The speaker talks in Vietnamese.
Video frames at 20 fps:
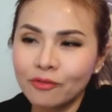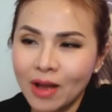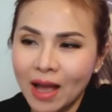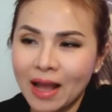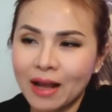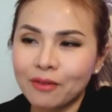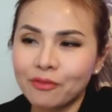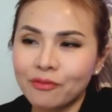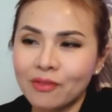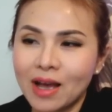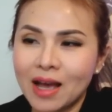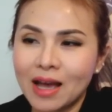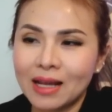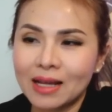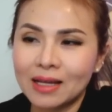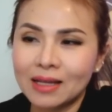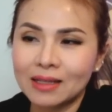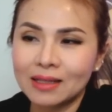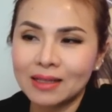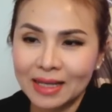phạt
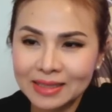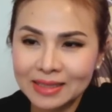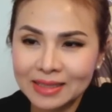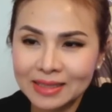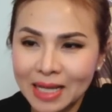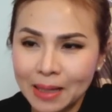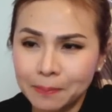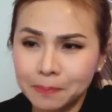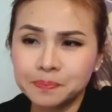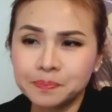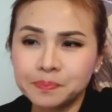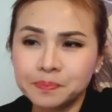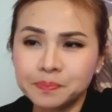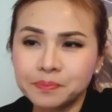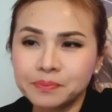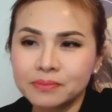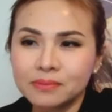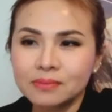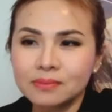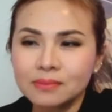và lãi chậm
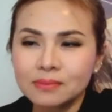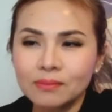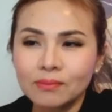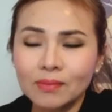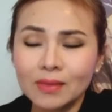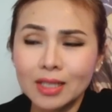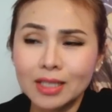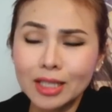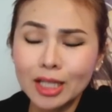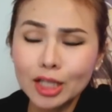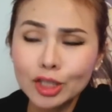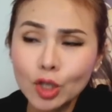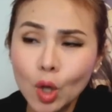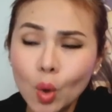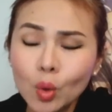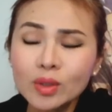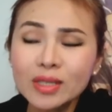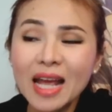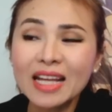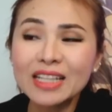tiền
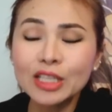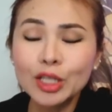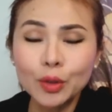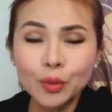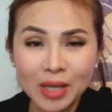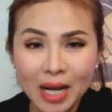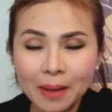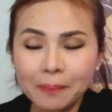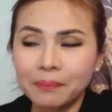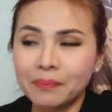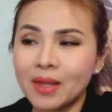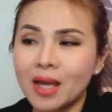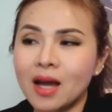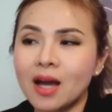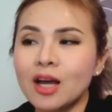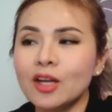đổ ra nhiều năm